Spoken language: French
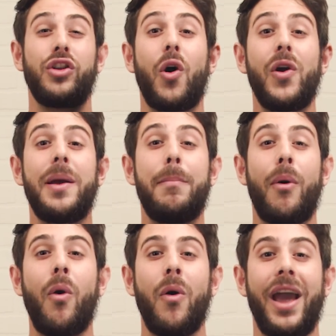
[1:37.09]
dans les
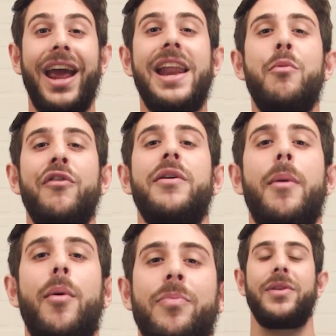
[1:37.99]
bons et les mauvais
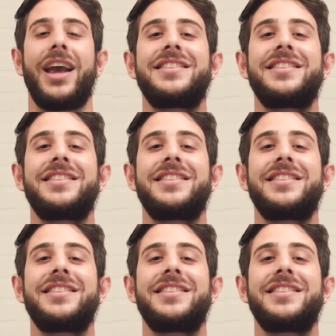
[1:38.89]
moments.